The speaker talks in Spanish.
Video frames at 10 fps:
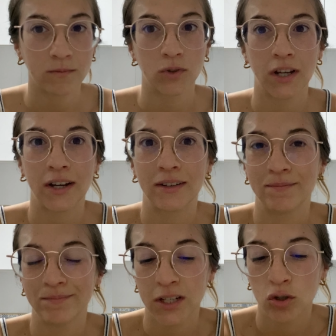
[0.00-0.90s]
O sea,
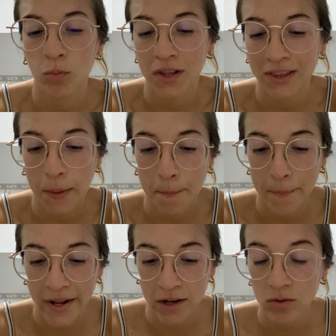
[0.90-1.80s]
es súper
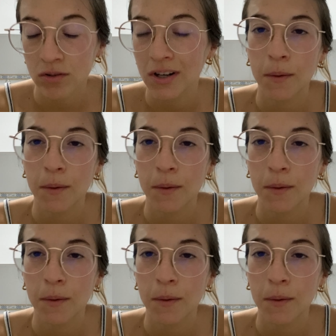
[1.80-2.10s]
temprano.